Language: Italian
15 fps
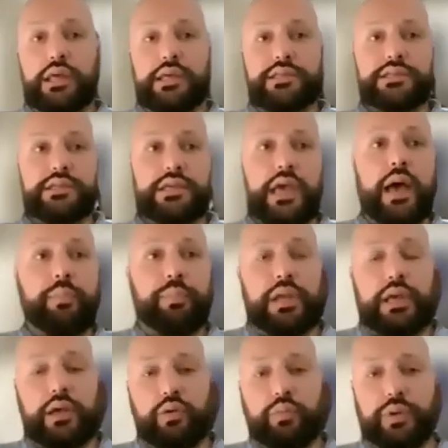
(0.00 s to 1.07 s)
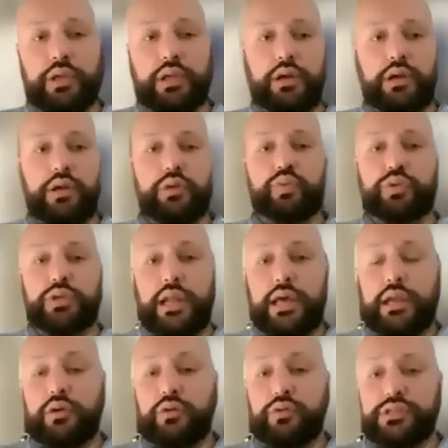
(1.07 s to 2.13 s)
che si applicano per
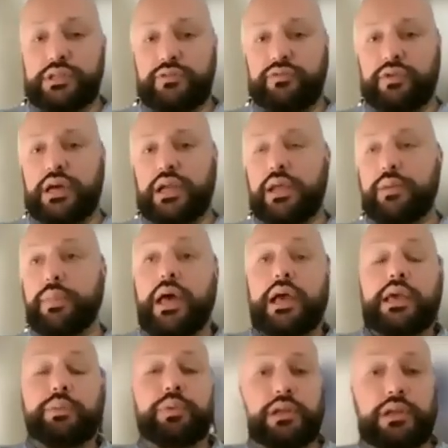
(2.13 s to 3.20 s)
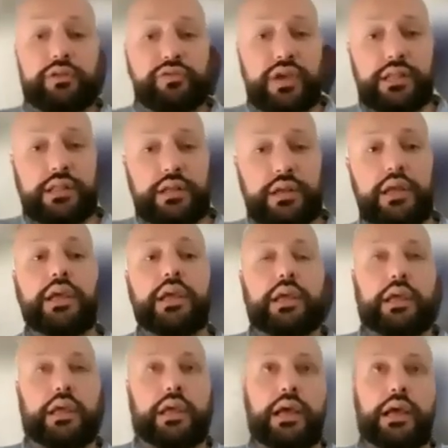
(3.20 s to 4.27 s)
tutelare e conservare, ma anche per difendere
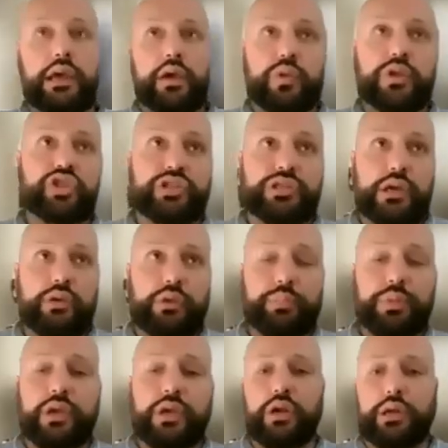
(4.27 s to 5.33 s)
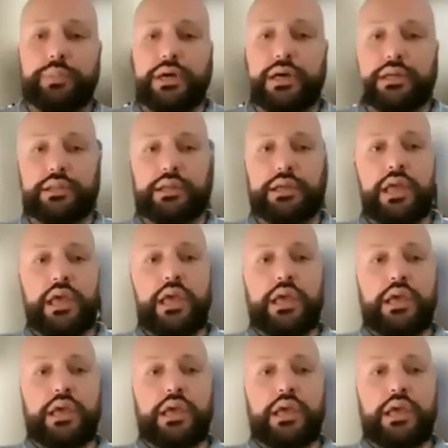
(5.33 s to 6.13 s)
e anche qui ci sarà una piccola parte,